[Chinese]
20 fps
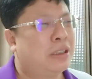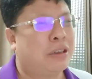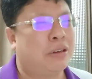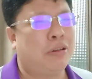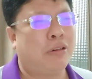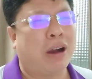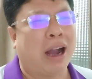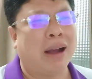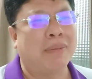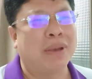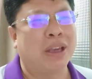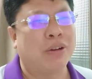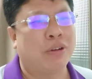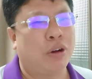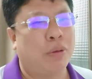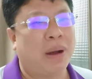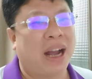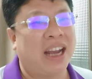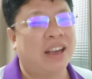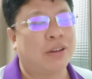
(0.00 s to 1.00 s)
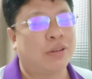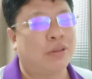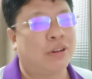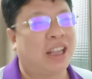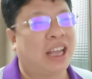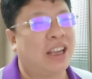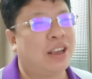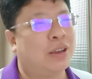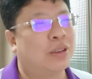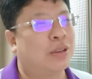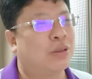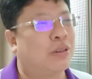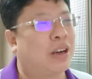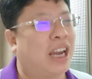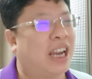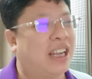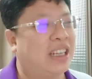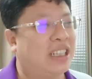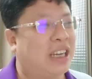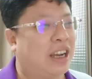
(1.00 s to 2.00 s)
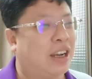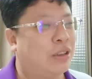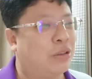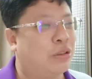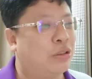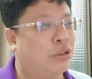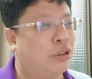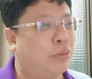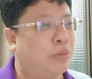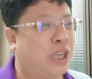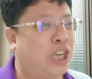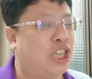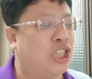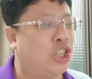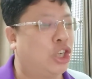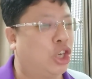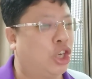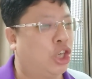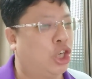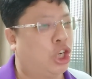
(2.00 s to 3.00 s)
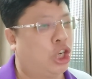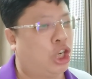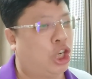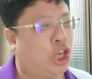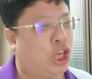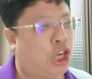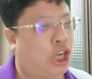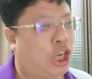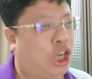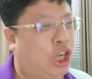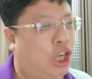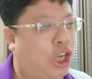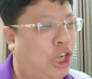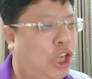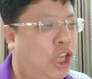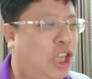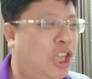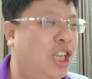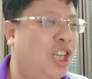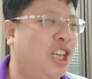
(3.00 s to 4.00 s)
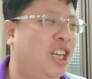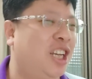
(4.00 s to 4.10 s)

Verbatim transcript: 中华民国派果然又出来想要继续骗人了，